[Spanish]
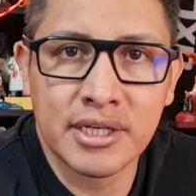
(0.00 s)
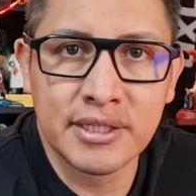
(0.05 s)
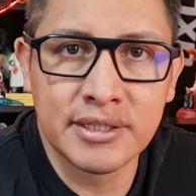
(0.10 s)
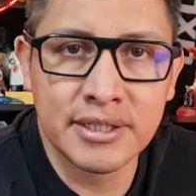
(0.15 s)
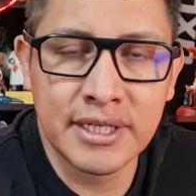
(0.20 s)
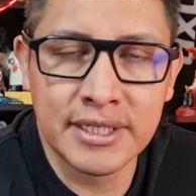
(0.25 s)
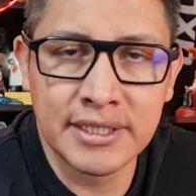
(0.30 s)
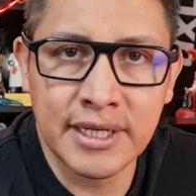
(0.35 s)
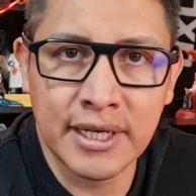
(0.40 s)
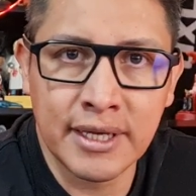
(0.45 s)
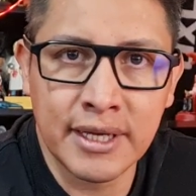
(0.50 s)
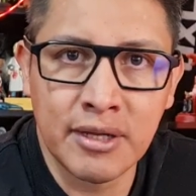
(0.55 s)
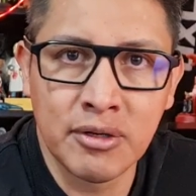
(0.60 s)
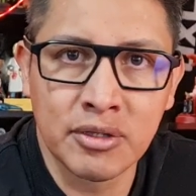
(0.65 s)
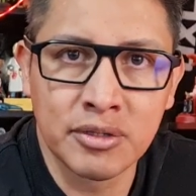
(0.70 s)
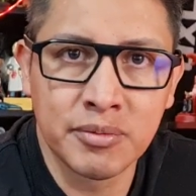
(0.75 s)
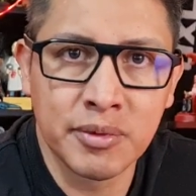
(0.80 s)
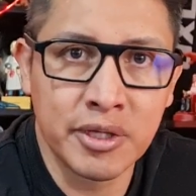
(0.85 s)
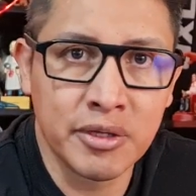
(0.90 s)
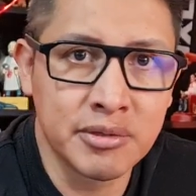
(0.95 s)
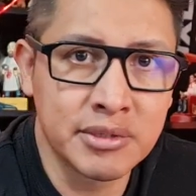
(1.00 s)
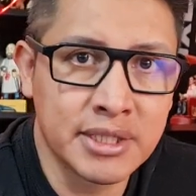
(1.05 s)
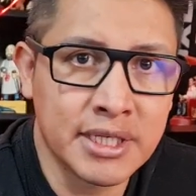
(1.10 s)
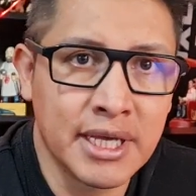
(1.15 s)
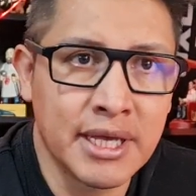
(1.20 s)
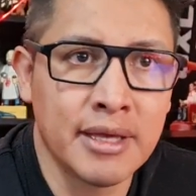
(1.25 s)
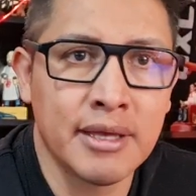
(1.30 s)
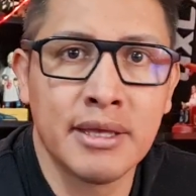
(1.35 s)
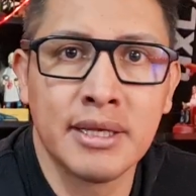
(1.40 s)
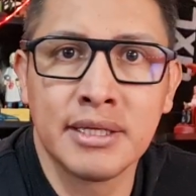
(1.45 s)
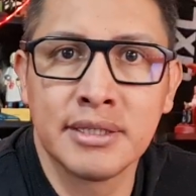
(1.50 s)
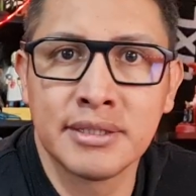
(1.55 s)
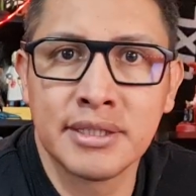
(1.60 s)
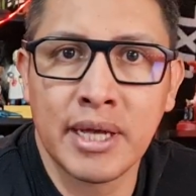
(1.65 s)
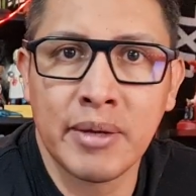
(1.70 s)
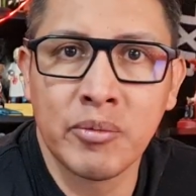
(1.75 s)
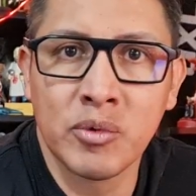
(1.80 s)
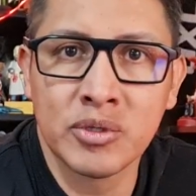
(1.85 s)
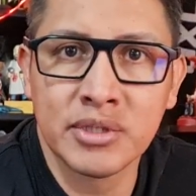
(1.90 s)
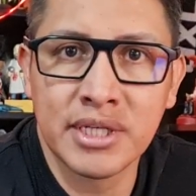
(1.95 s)
tristeza que los videos que
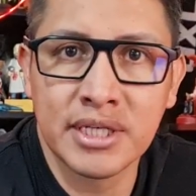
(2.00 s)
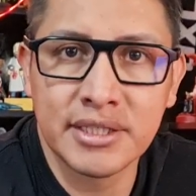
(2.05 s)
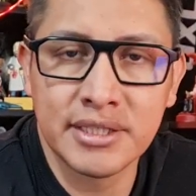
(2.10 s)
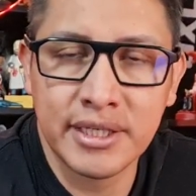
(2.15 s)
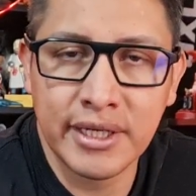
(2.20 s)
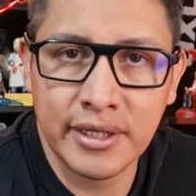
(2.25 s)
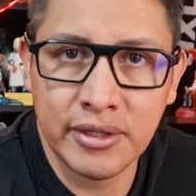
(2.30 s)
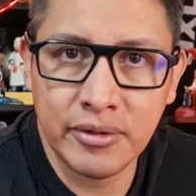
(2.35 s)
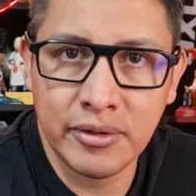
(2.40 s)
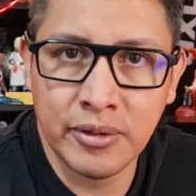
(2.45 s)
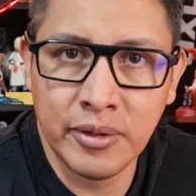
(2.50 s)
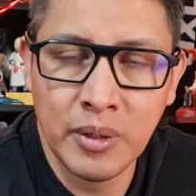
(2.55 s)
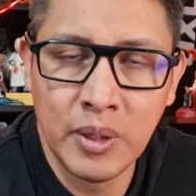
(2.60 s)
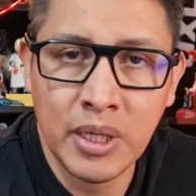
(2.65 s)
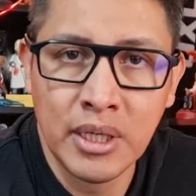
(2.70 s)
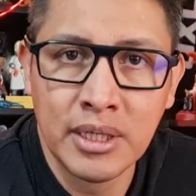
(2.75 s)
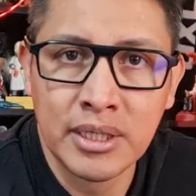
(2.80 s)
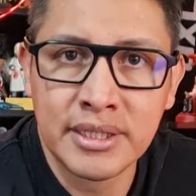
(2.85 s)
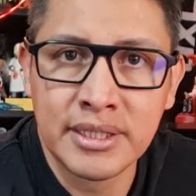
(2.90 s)
estamos haciendo